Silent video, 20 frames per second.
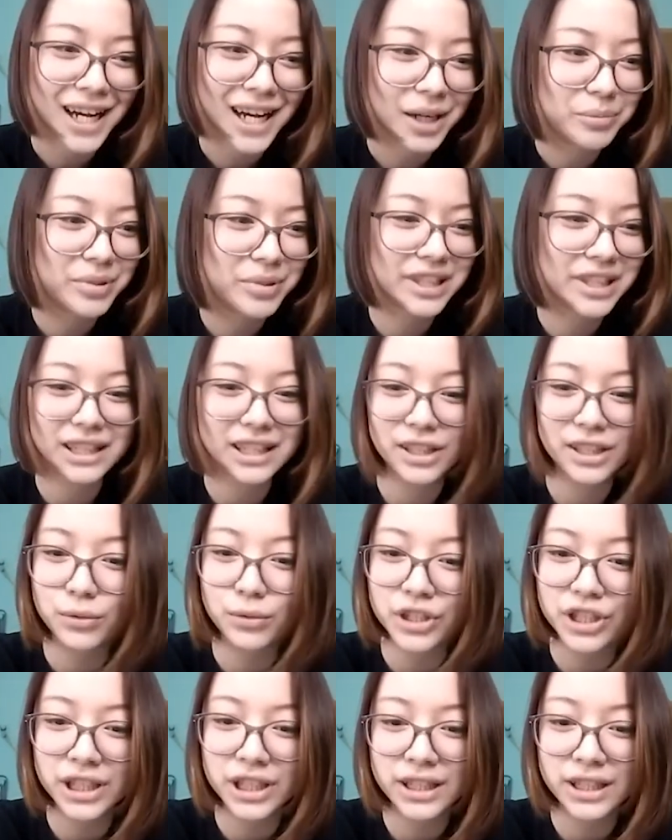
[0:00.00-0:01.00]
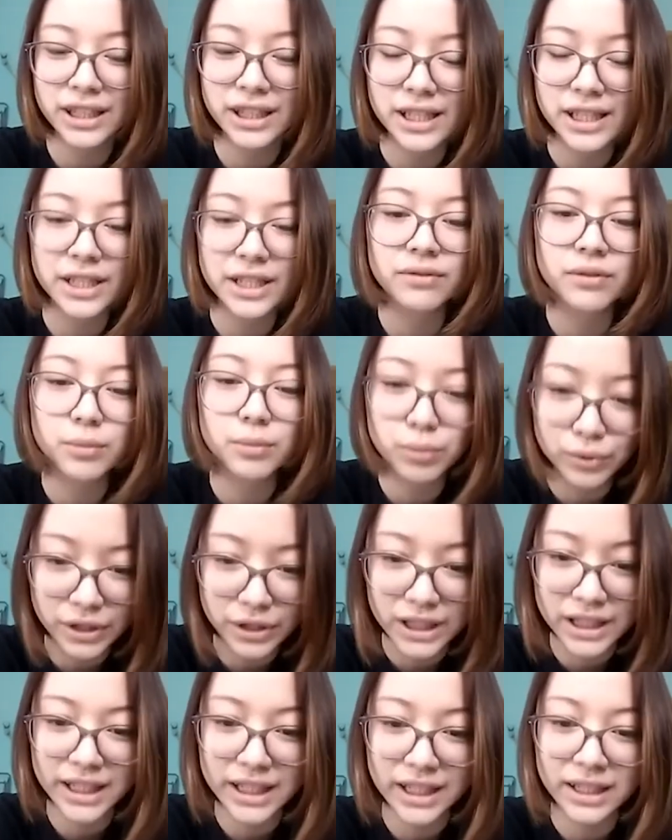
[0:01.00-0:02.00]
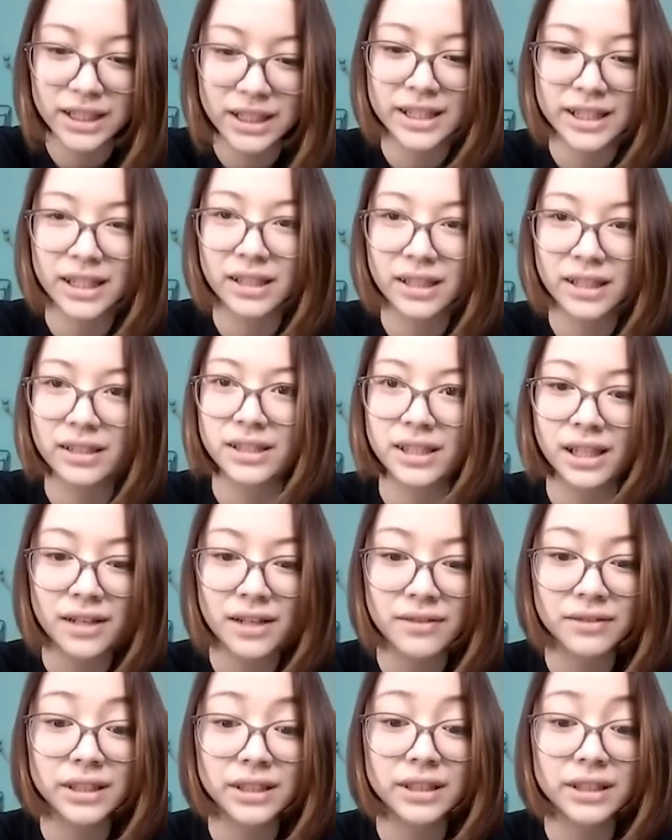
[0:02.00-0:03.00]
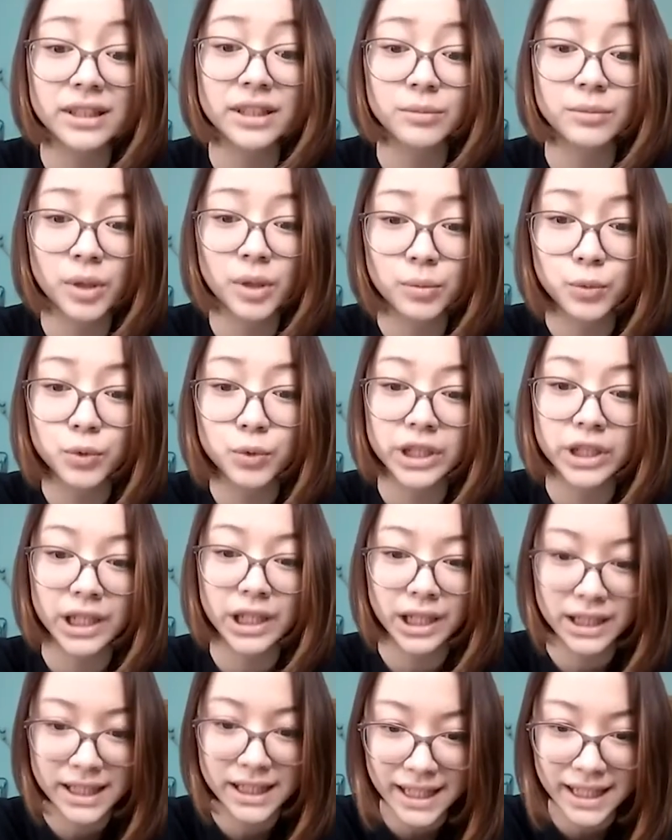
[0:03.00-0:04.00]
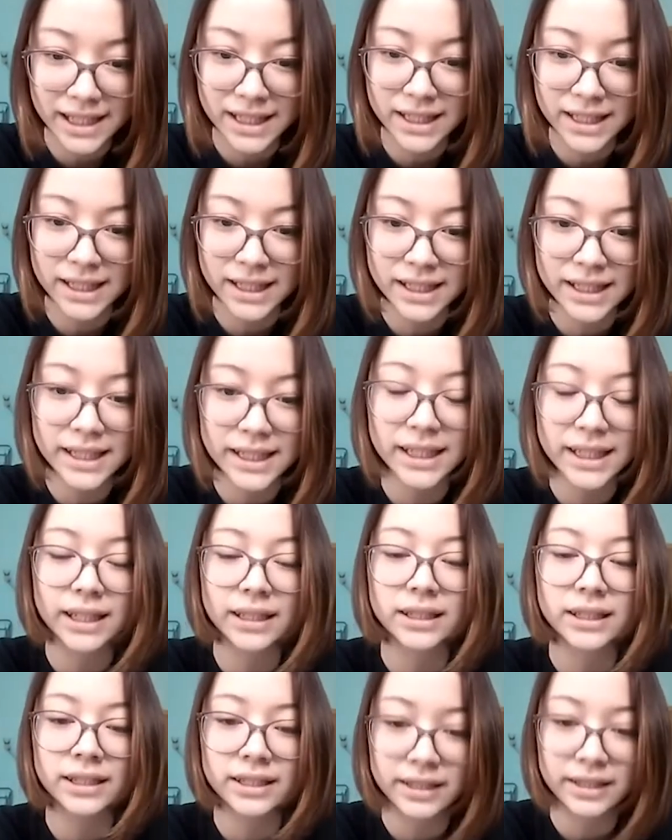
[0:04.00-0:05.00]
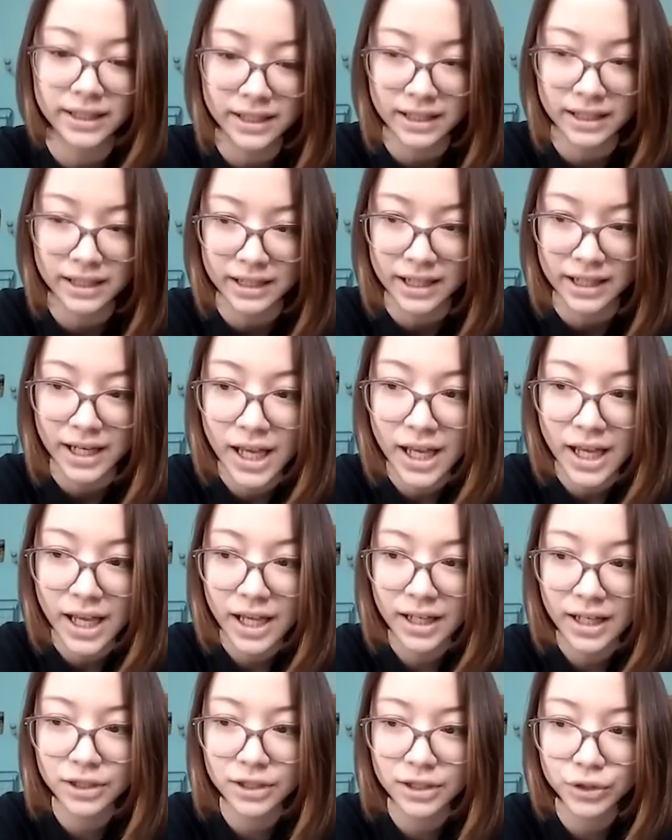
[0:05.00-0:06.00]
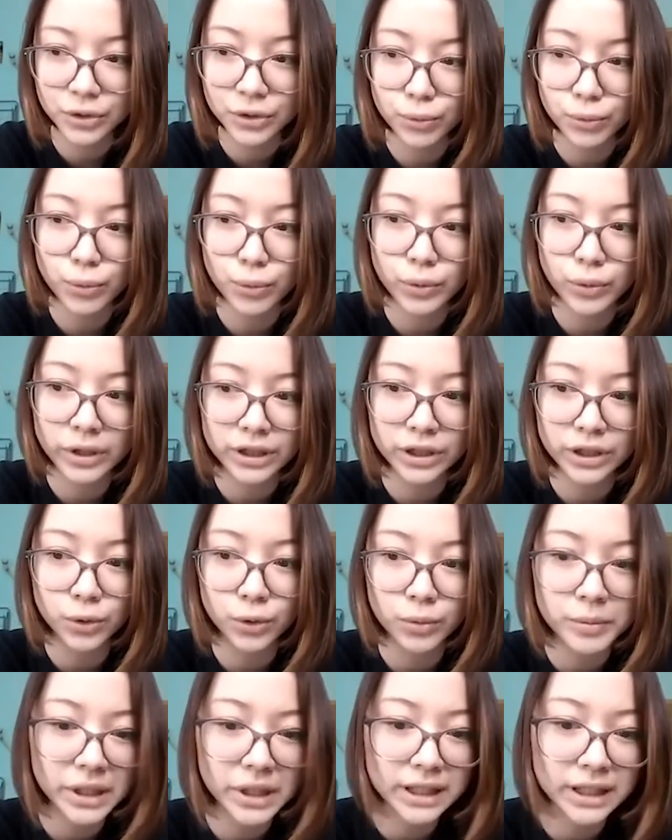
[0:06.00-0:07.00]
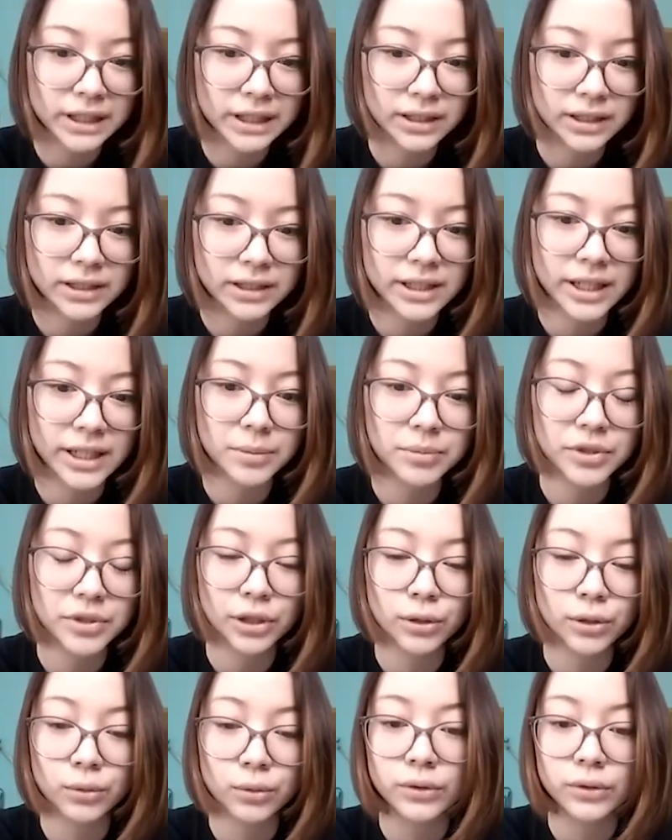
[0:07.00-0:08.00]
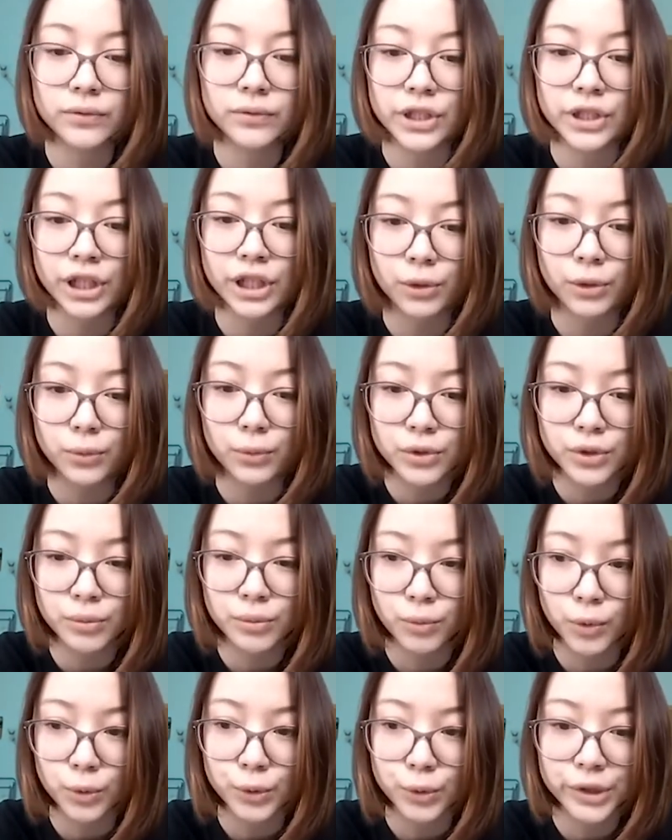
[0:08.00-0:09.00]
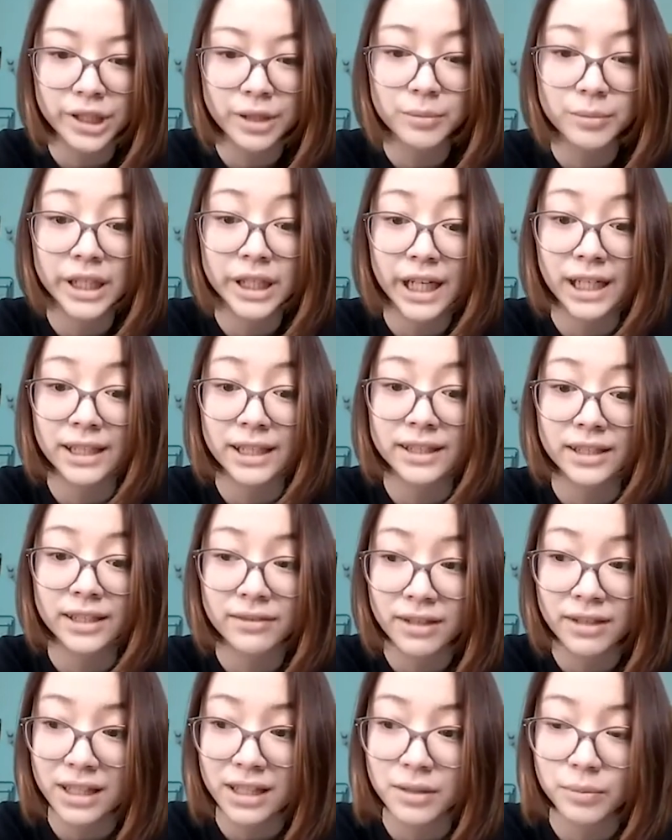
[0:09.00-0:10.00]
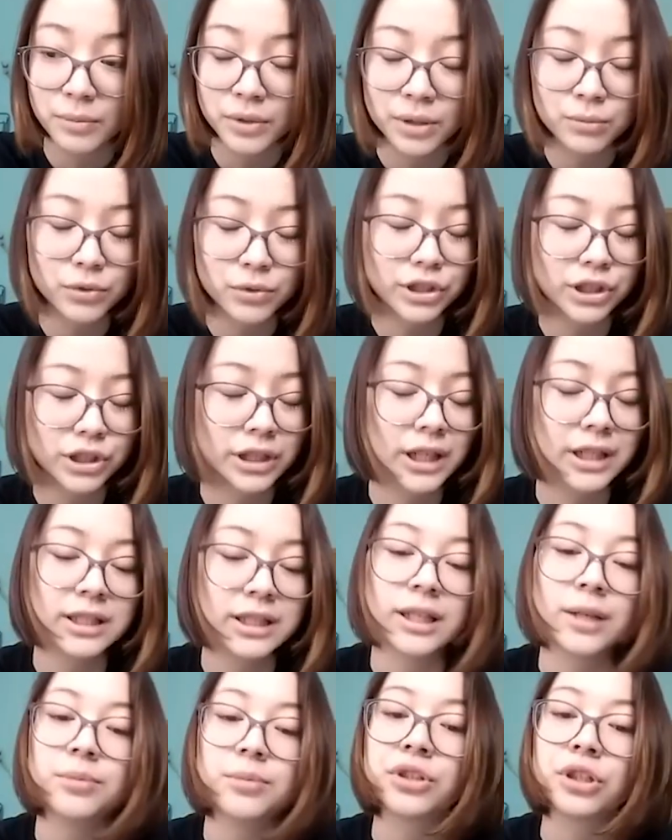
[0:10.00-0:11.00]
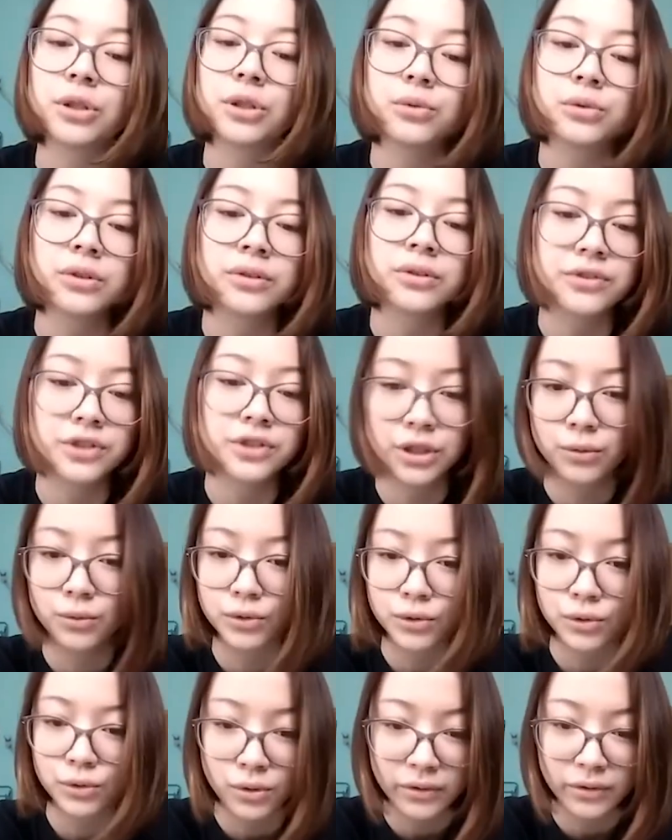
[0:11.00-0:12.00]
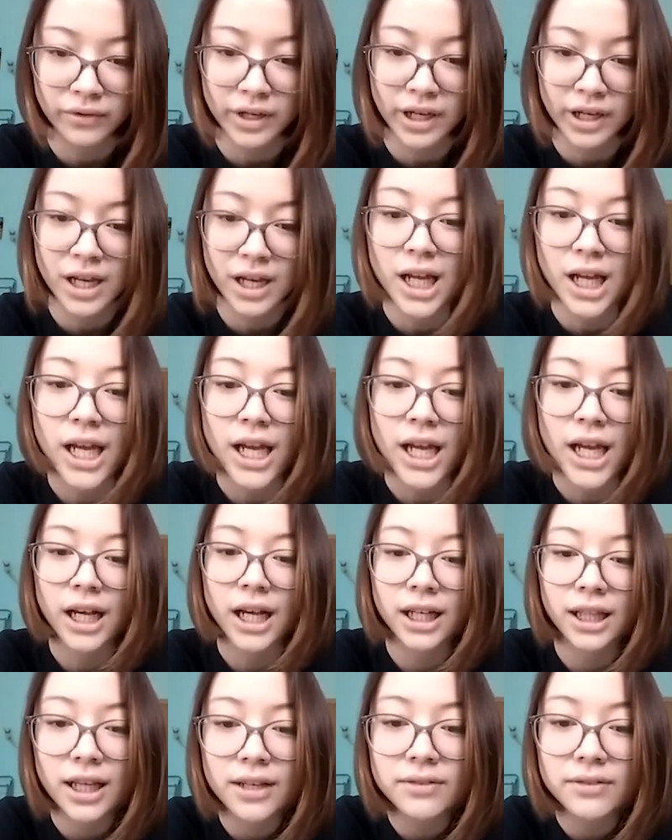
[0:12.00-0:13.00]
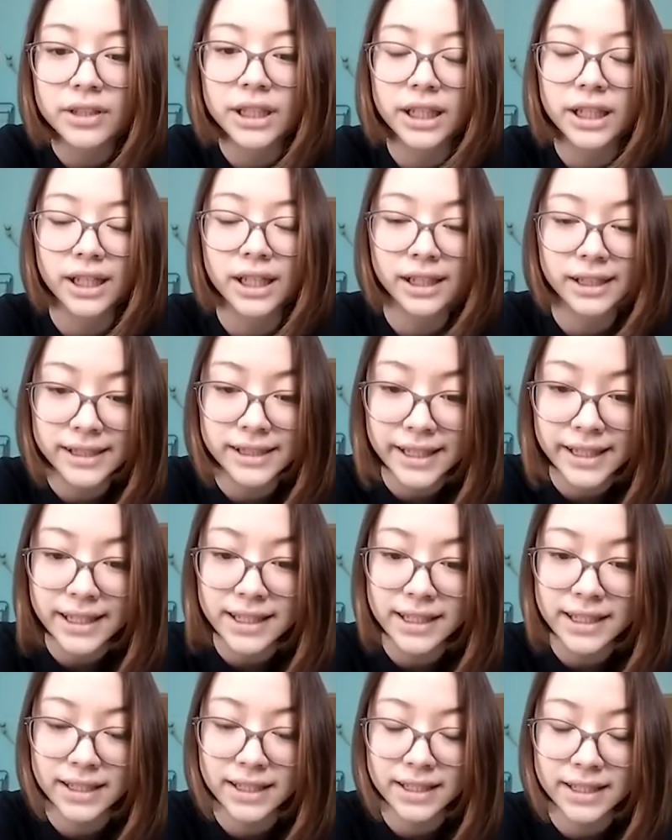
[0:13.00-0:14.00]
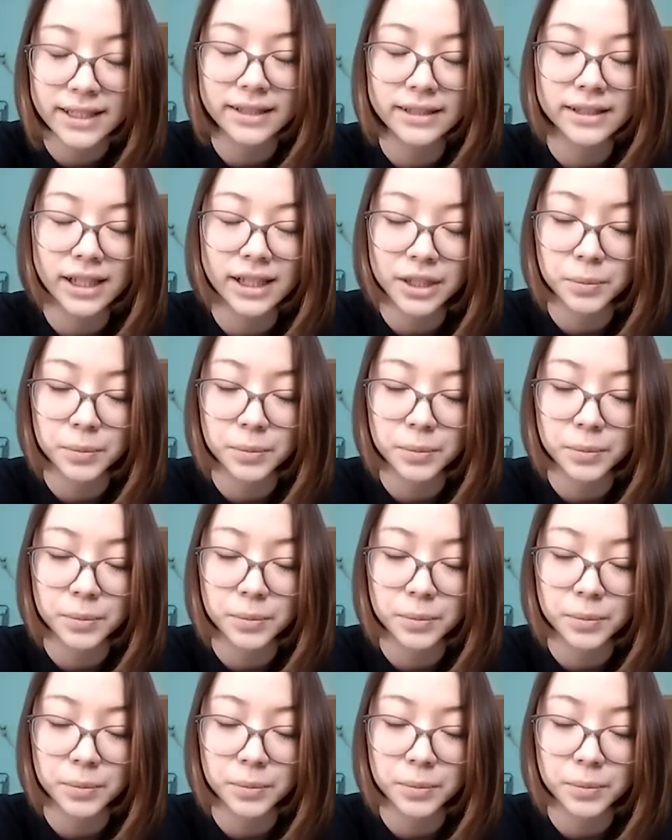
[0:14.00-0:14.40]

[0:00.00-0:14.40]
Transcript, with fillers: писать научные статьи, вы будете это делать. Главное самому захотеть и идти к этой цели. РГСУ – это то место, где абсолютно все люди могут самореализоваться, потому что есть абсолютно все условия. Главное – хотеть и искать